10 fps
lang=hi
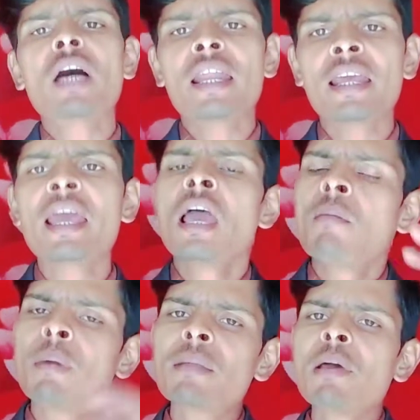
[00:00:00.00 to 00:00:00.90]
सारे हैं
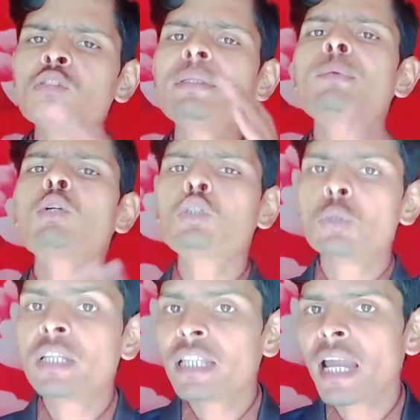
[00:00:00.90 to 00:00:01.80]
बट मैं उनसे कुछ
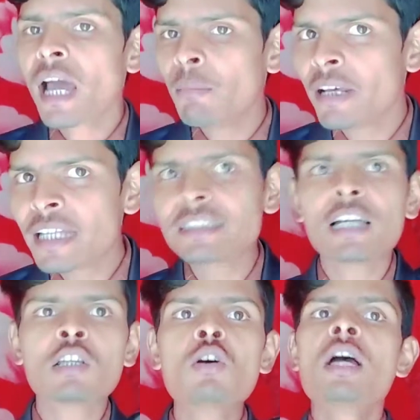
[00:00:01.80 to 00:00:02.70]
चुनिंदा नाम लेना
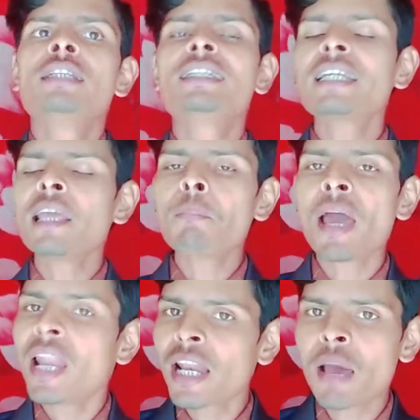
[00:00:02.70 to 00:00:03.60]
चाहता हूँ जैसे कि
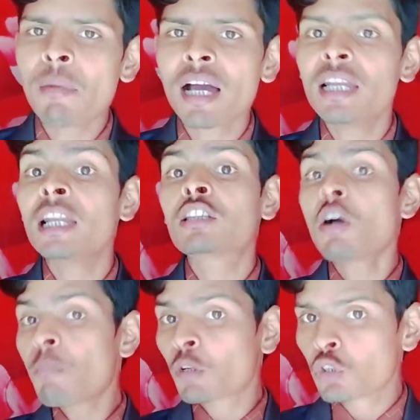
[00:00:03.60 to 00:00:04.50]
पहला नाम अगर ले लेता
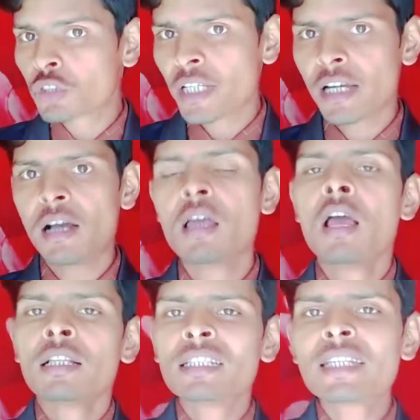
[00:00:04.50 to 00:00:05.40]
हूँ मनोज दे का
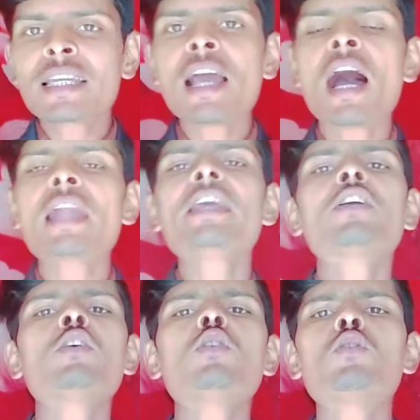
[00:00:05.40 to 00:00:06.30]
जैसे कि हर
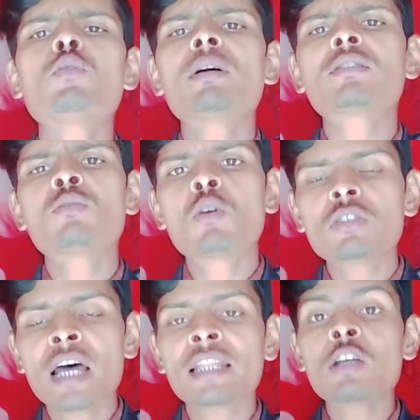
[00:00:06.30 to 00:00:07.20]
एक यूट्यूबर्स उनको
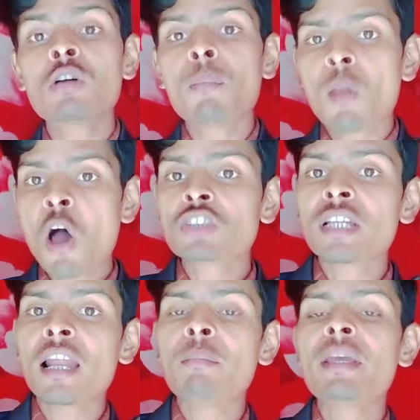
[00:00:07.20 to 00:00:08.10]
जानता है उनका ब्लॉग
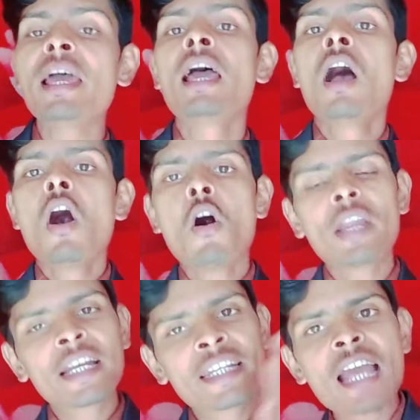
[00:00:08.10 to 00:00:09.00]
चैनल भी है और
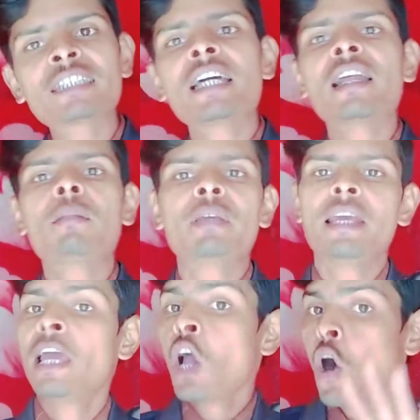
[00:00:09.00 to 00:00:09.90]
एक टैग चैनल भी
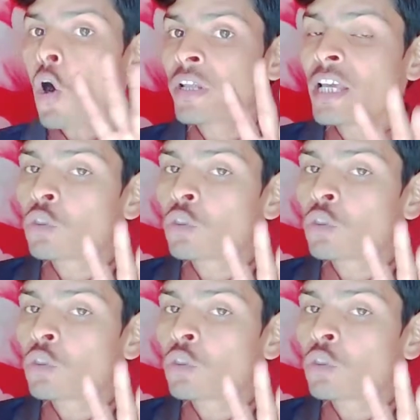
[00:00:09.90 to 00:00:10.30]
है और ये